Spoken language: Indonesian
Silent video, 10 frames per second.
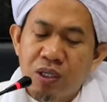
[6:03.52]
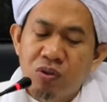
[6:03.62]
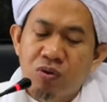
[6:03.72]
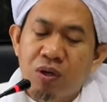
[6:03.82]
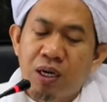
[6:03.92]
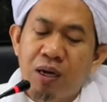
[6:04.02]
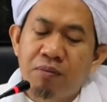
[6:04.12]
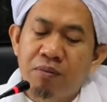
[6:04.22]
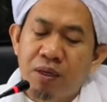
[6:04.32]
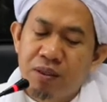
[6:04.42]
oleh seorang
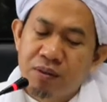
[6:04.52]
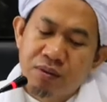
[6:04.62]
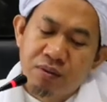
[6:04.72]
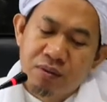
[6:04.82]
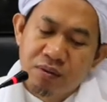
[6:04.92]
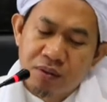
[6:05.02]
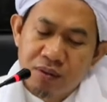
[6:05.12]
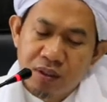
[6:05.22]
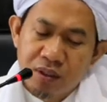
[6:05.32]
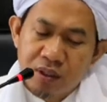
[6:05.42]
hamba
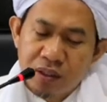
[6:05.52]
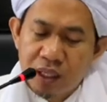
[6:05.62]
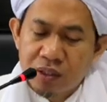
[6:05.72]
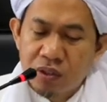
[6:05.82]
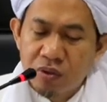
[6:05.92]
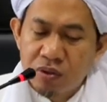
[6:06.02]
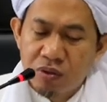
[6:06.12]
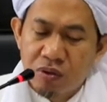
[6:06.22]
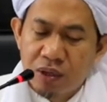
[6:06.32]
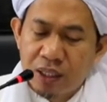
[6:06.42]
yatsulul
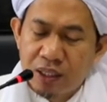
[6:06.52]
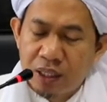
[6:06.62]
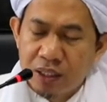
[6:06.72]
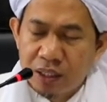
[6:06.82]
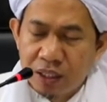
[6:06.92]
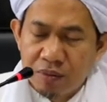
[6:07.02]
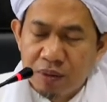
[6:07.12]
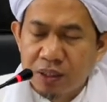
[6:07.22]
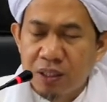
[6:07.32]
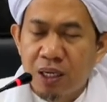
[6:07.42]
Qur'an dia
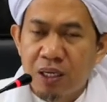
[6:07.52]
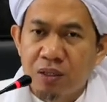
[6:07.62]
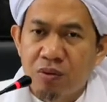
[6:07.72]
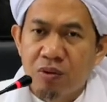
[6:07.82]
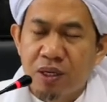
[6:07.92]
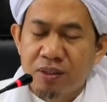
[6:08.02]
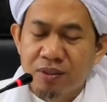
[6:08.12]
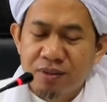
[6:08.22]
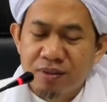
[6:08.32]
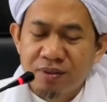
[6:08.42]
baca Al-Qur'an